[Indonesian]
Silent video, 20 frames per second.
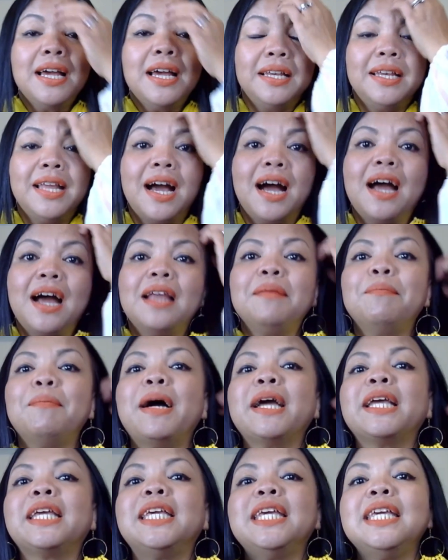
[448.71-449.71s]
dan
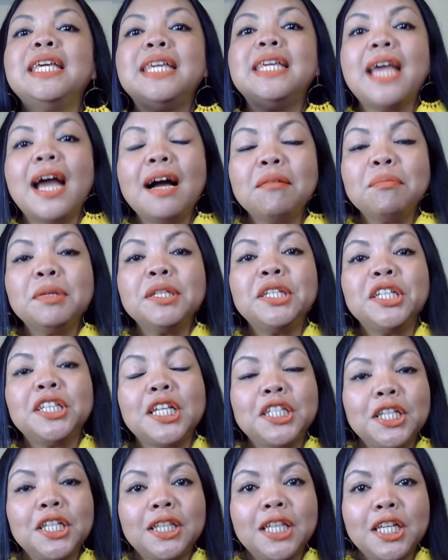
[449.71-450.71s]
bagi yang
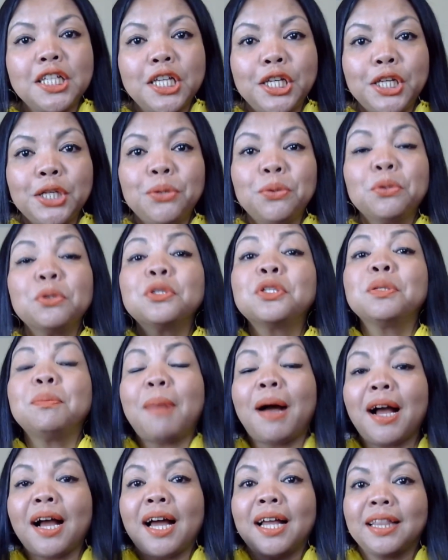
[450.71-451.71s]
bercita-cita jadi guru
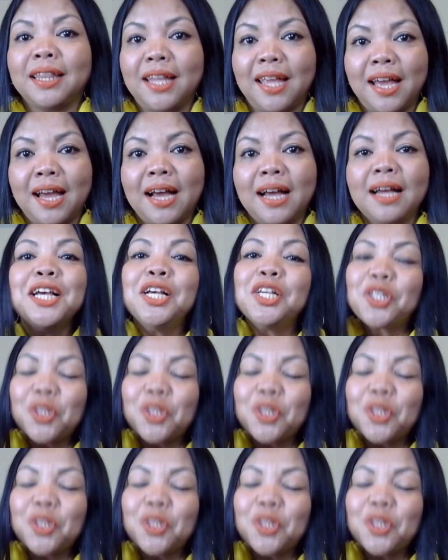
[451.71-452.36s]
semangat ya.